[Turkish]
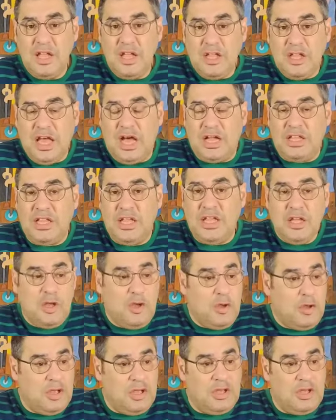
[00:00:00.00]
Yani
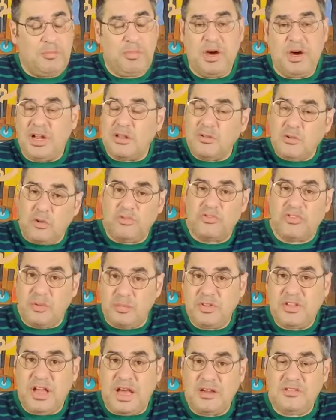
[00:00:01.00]
e, paran olsa
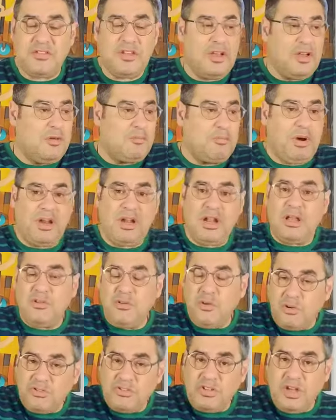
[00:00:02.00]
bir dert, paran
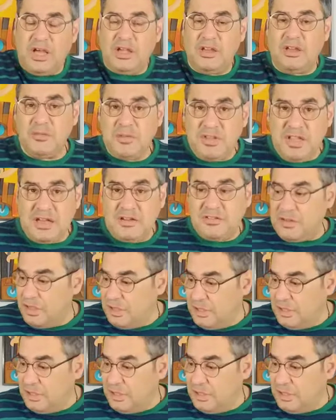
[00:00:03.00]
yoksa ayrı bir dert.